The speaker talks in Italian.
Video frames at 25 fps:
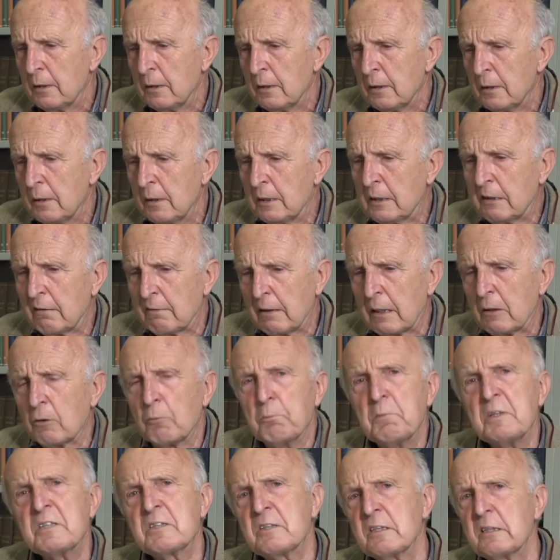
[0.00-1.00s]
il cavallo
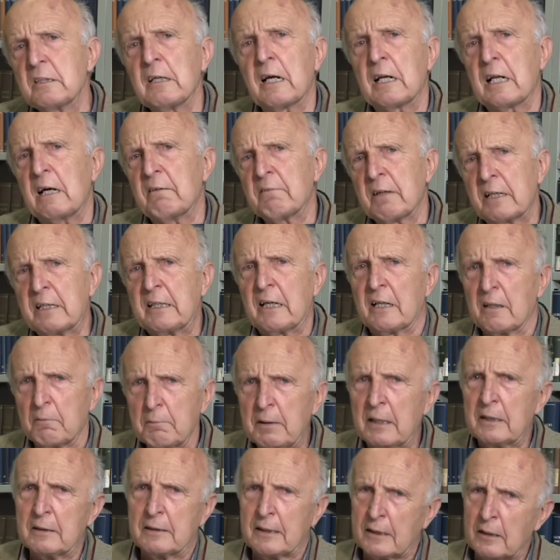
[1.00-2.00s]
mi segnalava
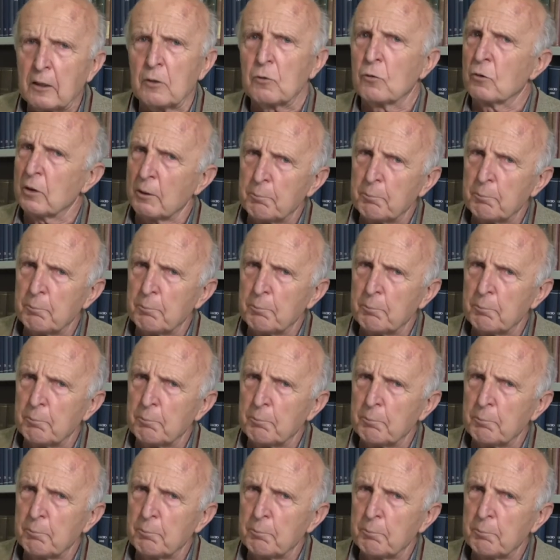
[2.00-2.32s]
chiaramente che non